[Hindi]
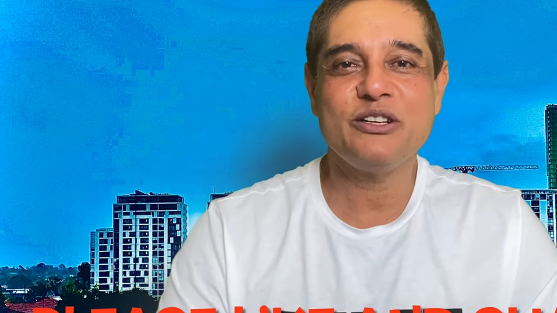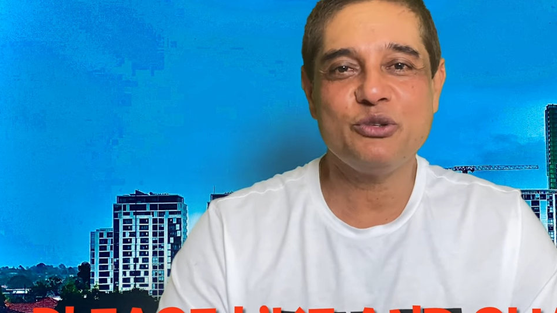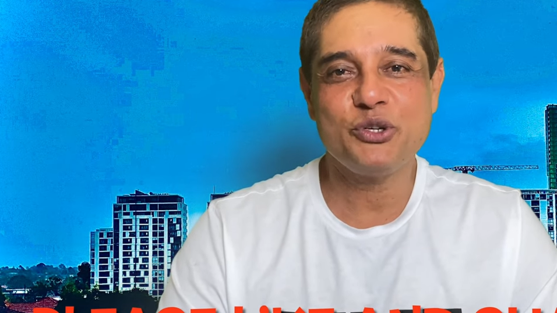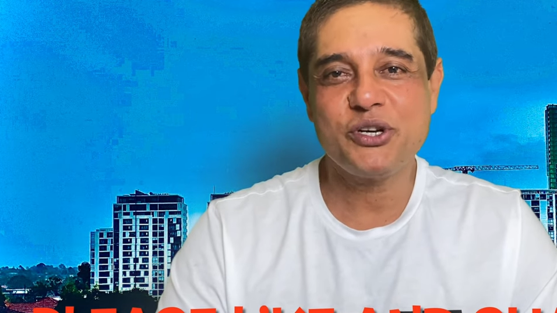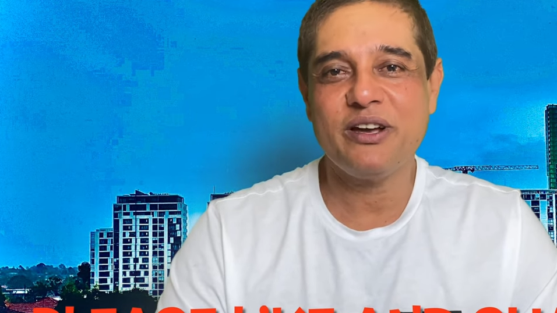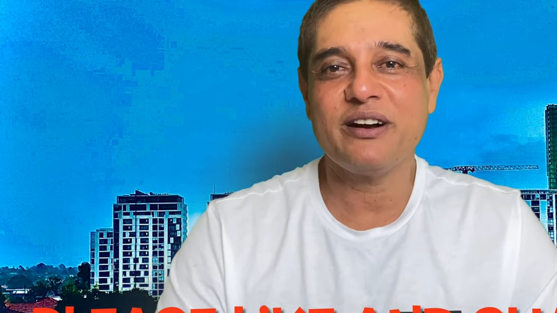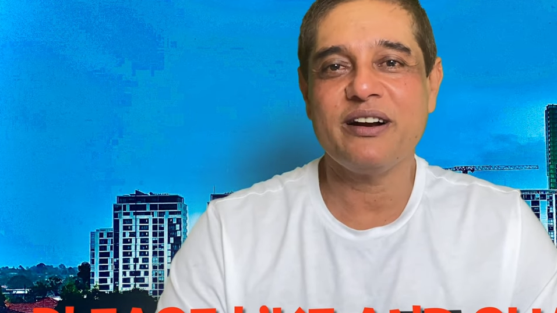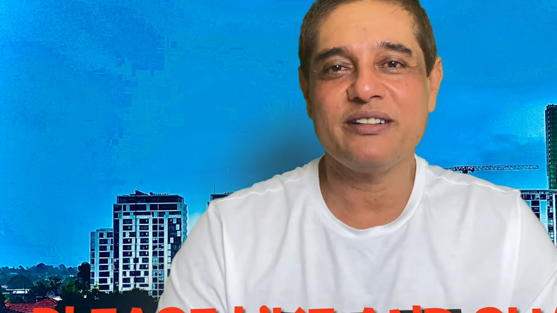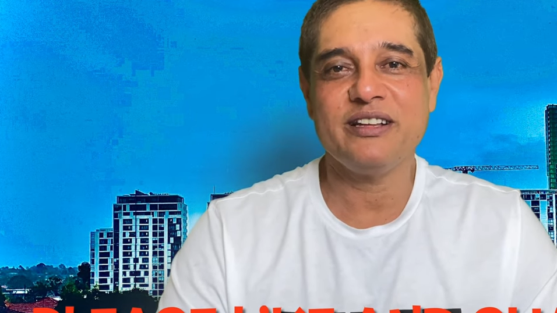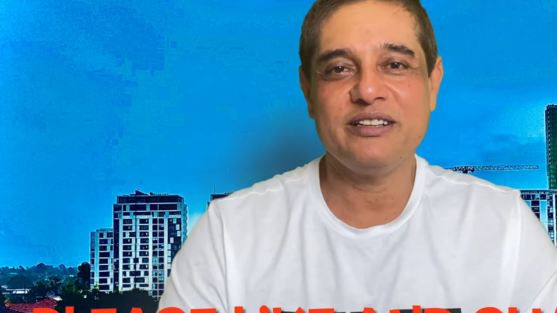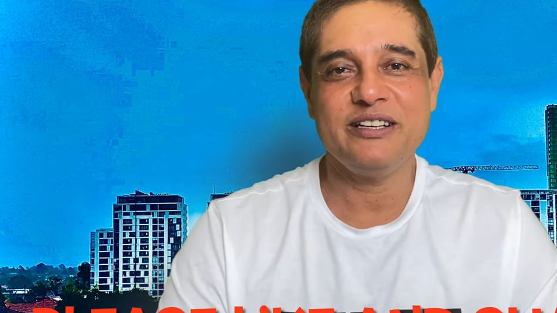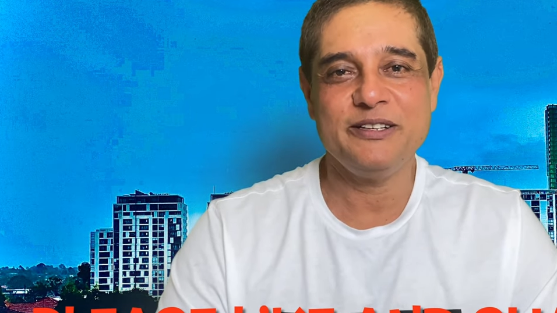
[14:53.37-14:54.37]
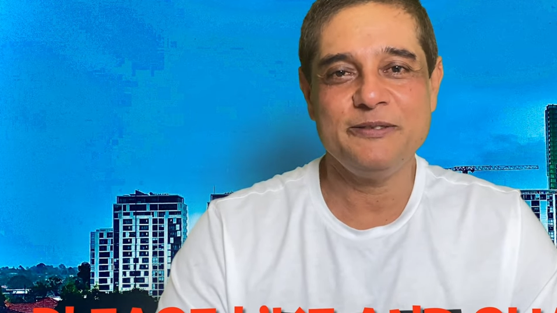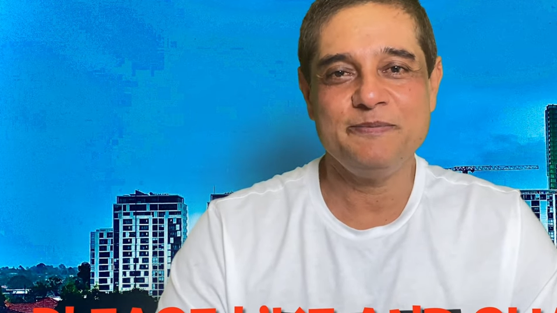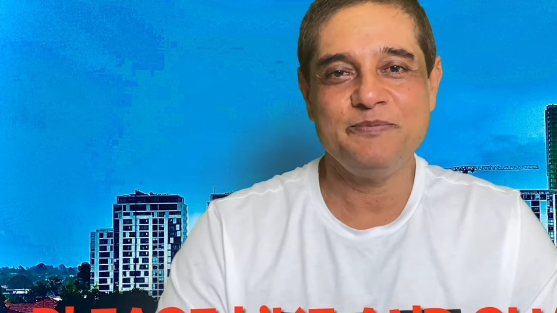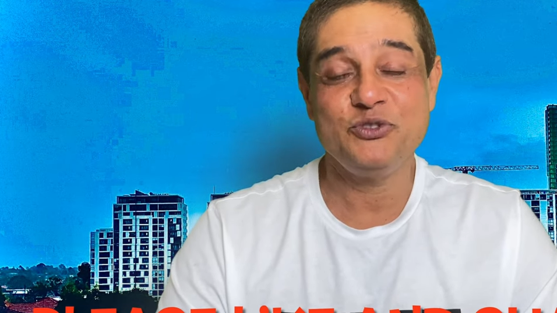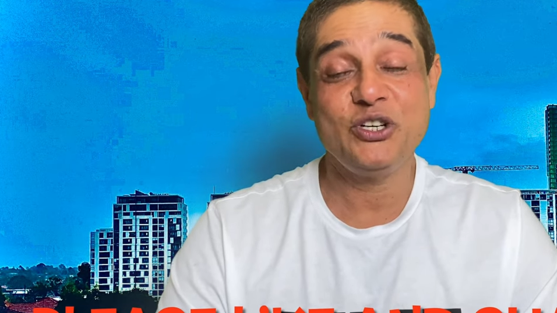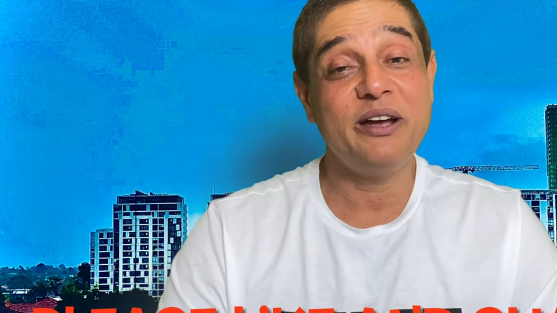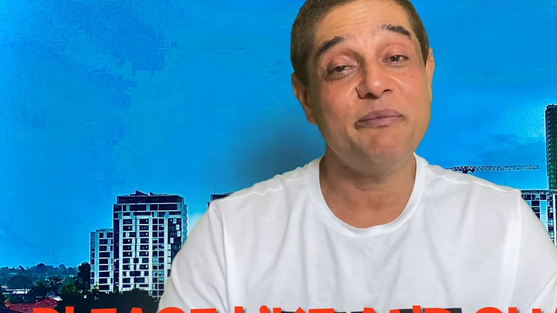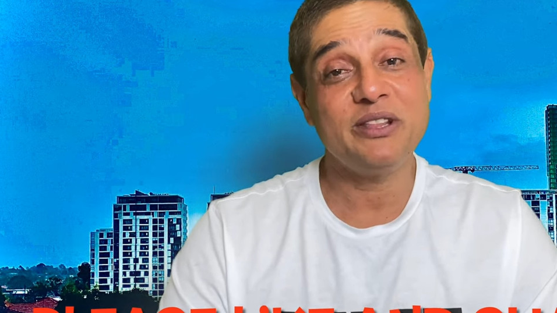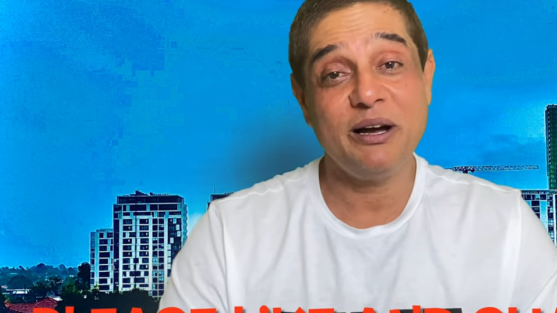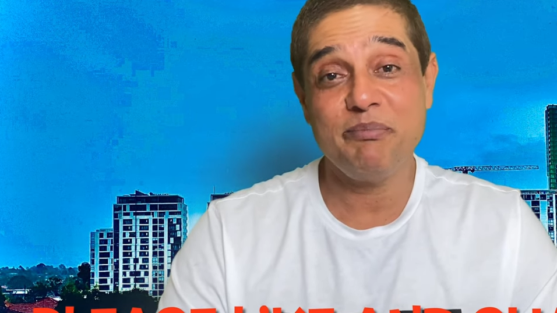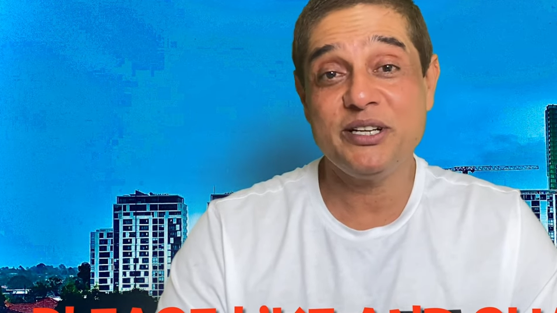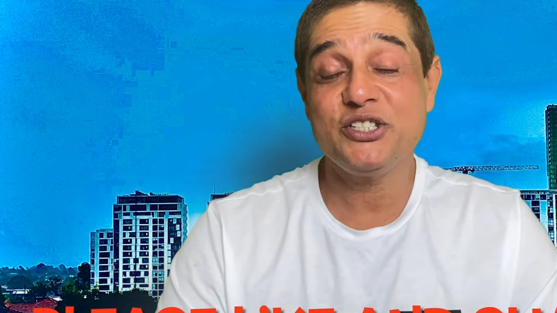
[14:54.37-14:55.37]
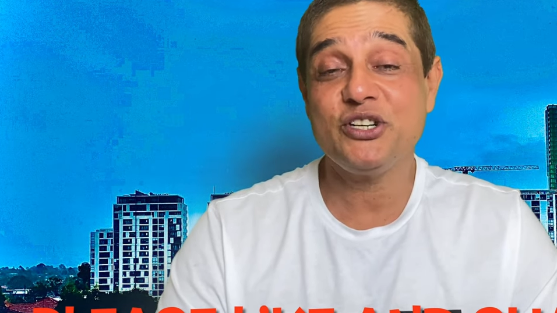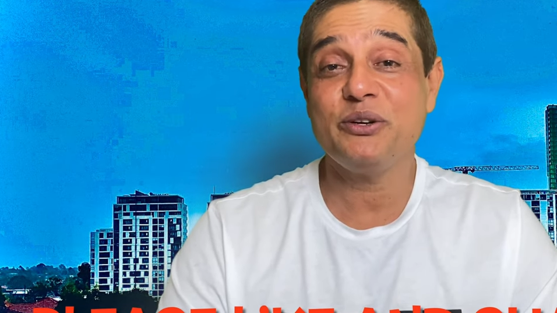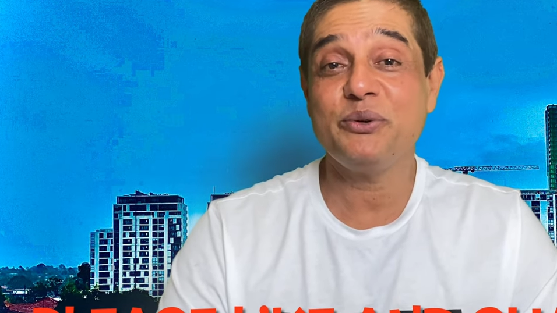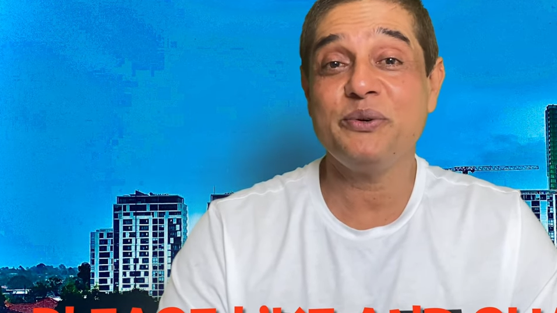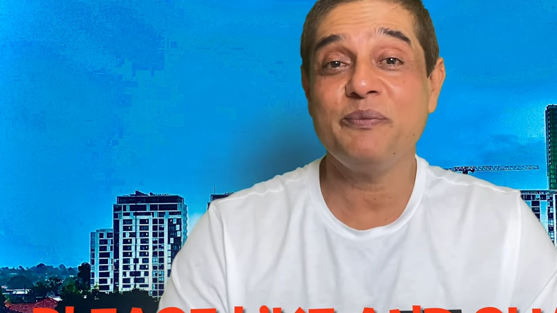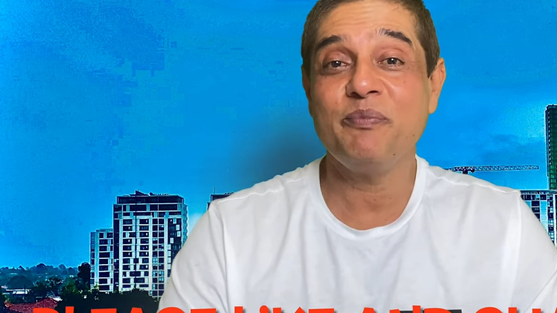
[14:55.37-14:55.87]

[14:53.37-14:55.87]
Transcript: थे जो शेयर करते थे चाहे अमिताभ बच्चन हो